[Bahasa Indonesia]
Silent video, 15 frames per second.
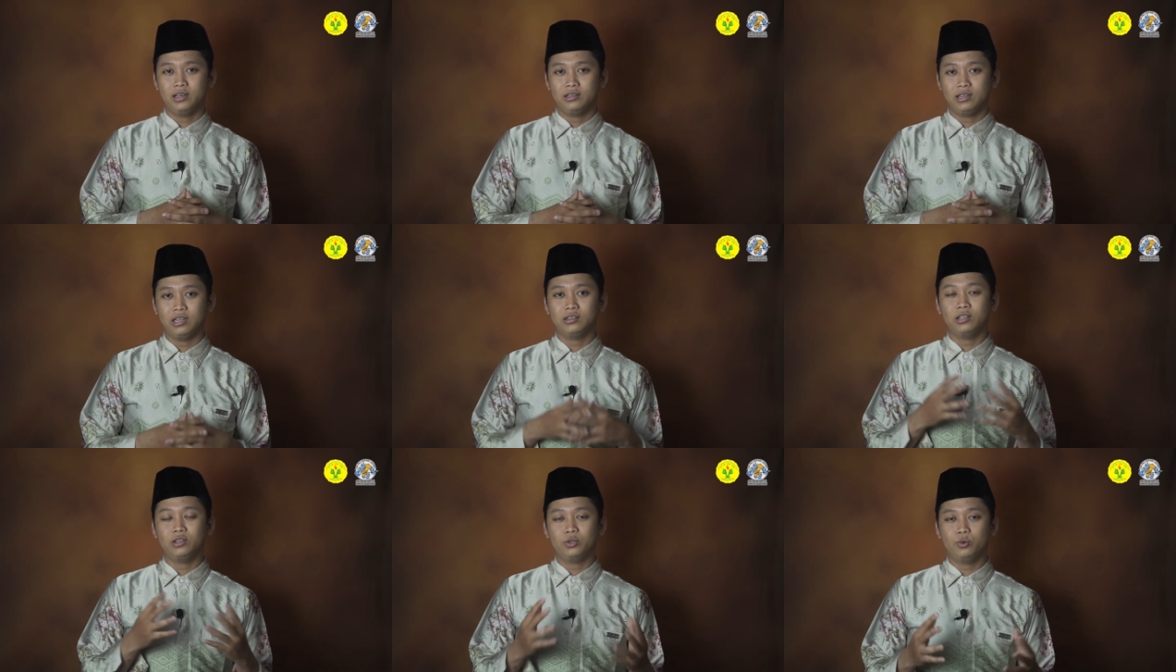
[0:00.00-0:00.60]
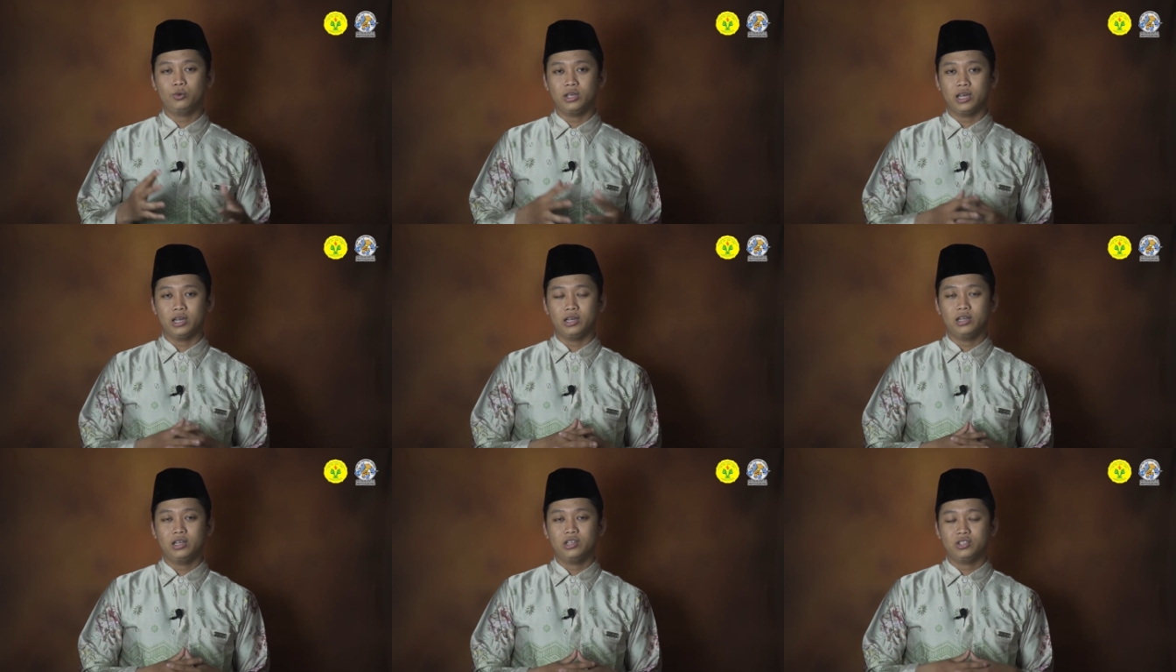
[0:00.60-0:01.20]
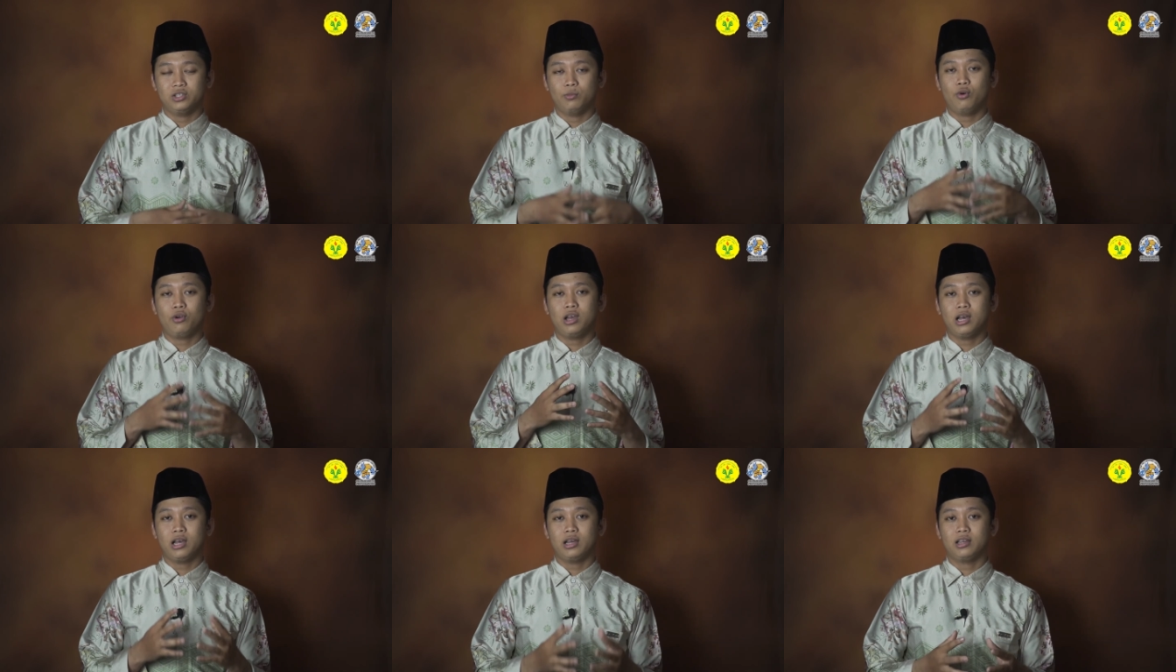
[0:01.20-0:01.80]
Dan tentunya
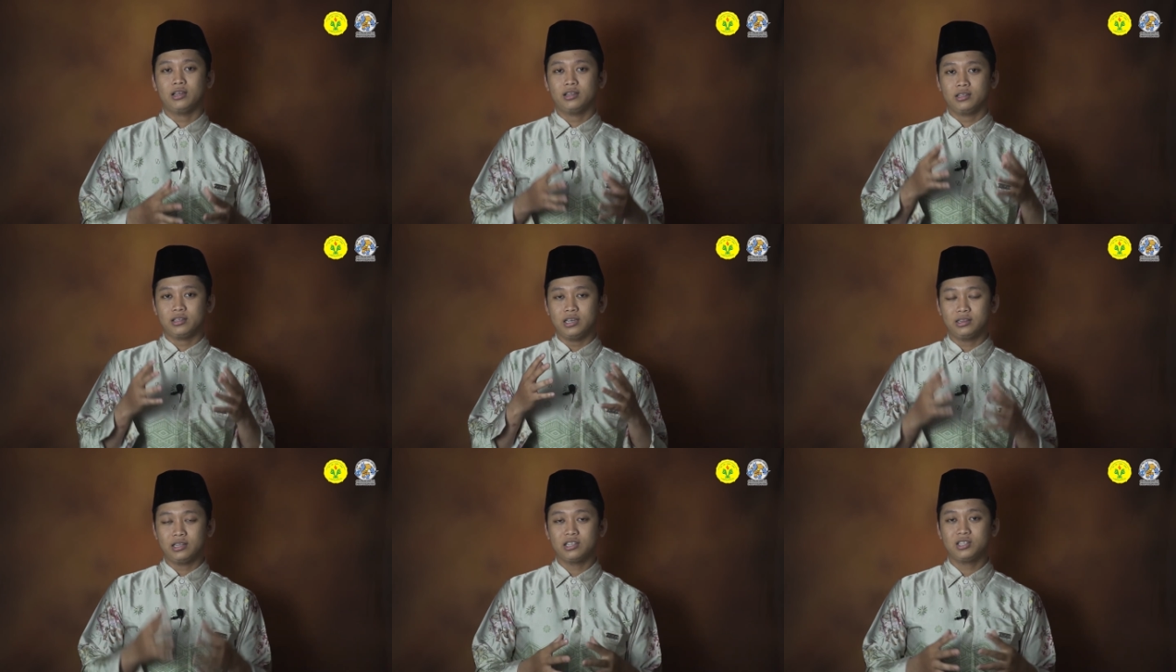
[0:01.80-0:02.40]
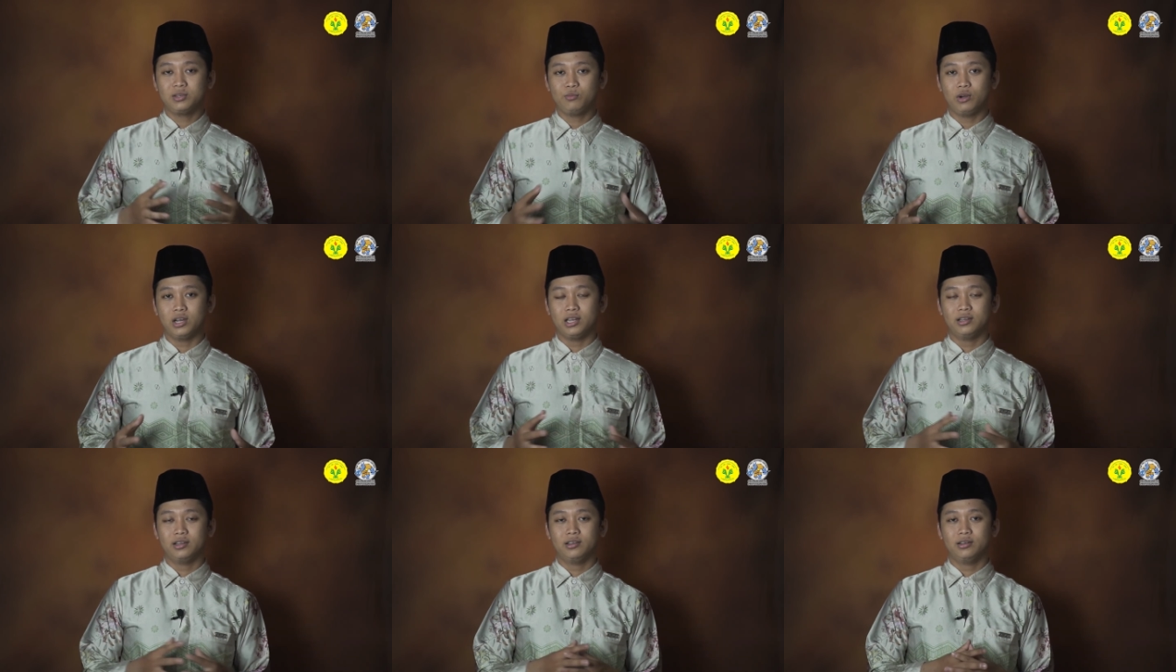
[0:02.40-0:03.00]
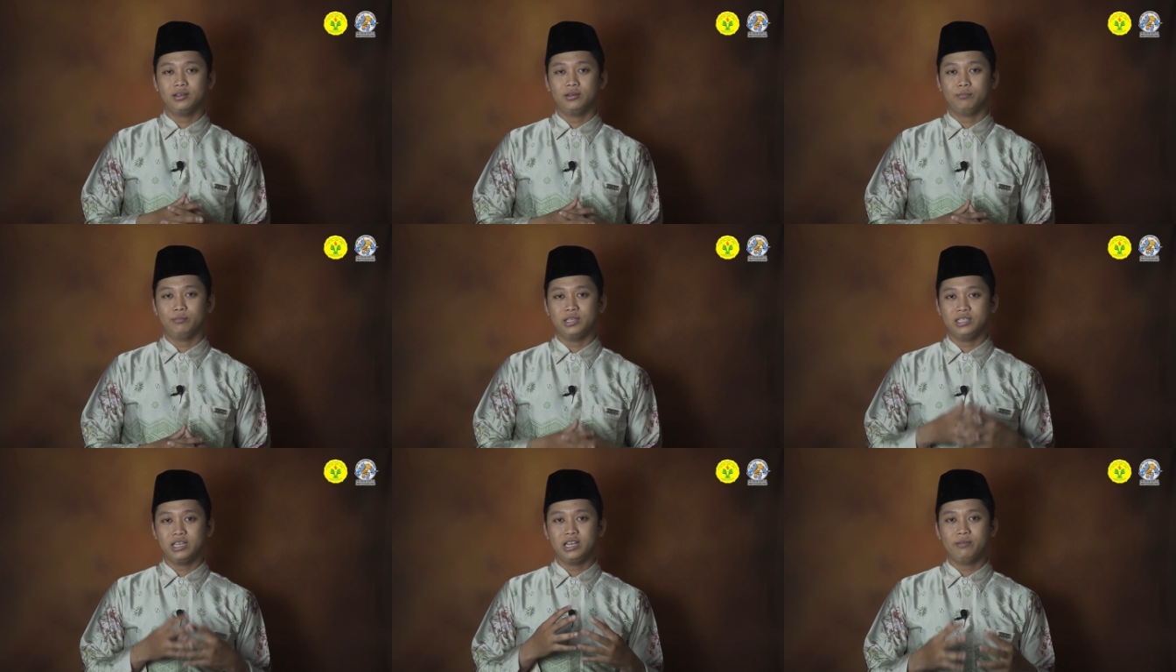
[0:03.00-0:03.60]
semoga kita semua
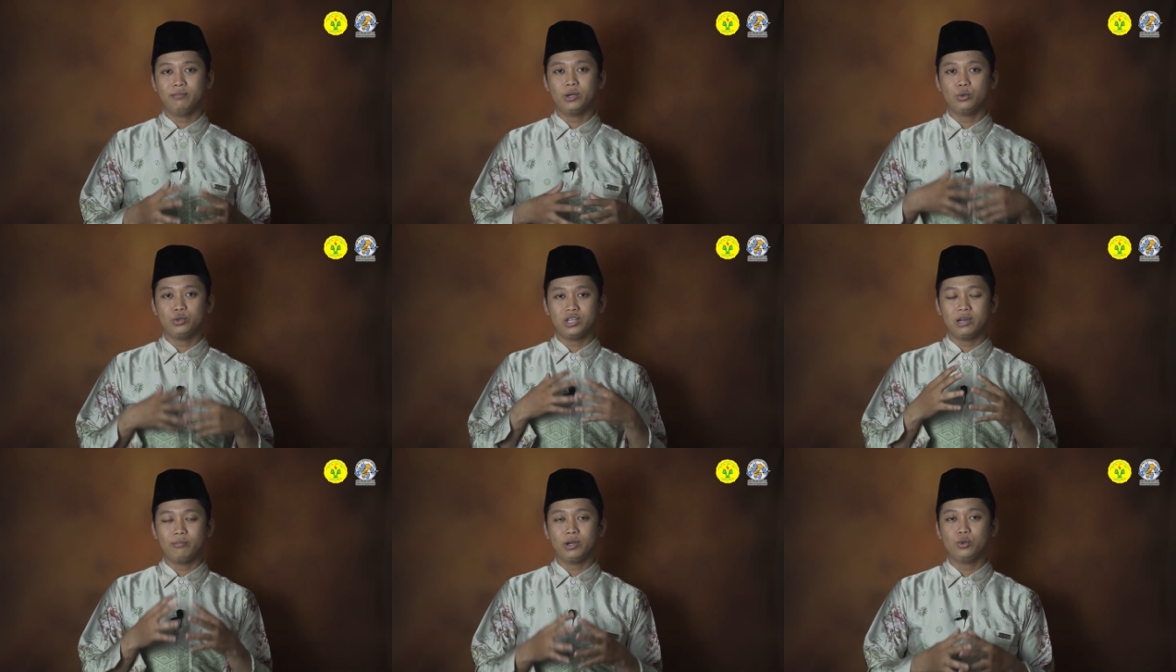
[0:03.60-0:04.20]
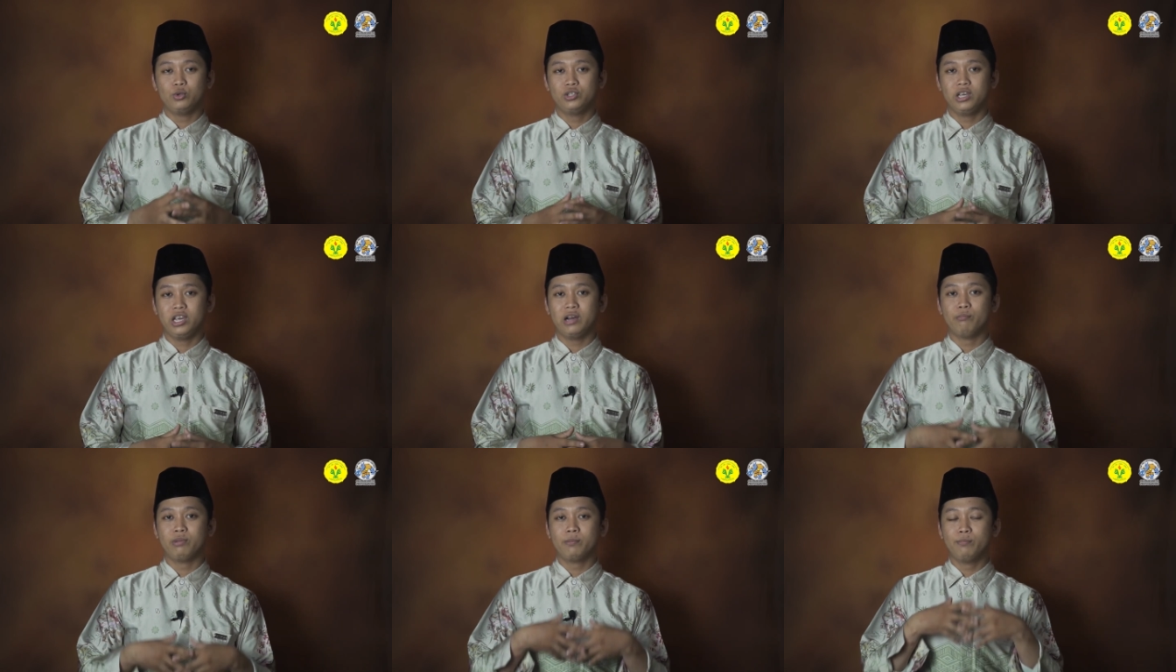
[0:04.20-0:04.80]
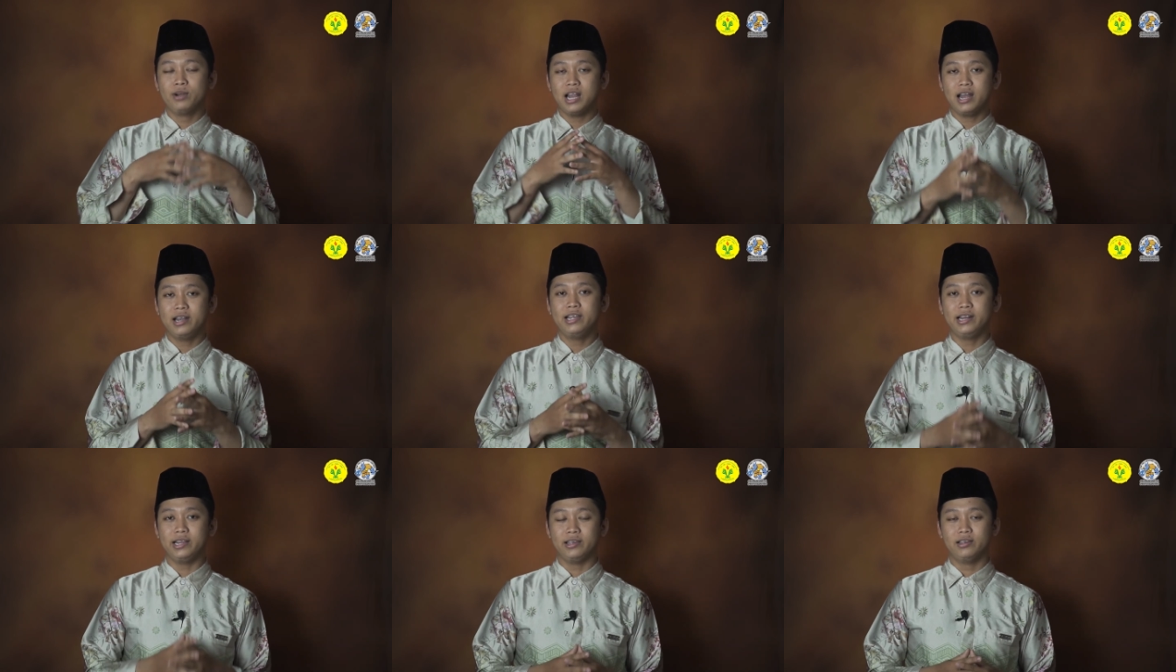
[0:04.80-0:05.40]
menjadi manusia-manusia yang berbenah
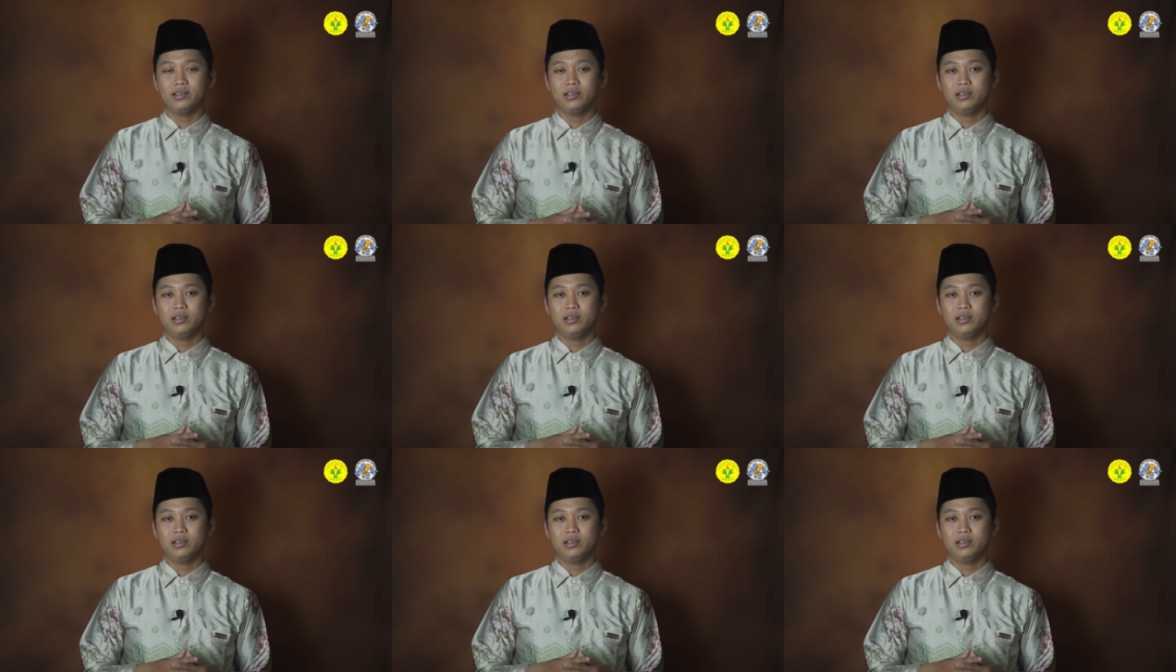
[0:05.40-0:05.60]
diri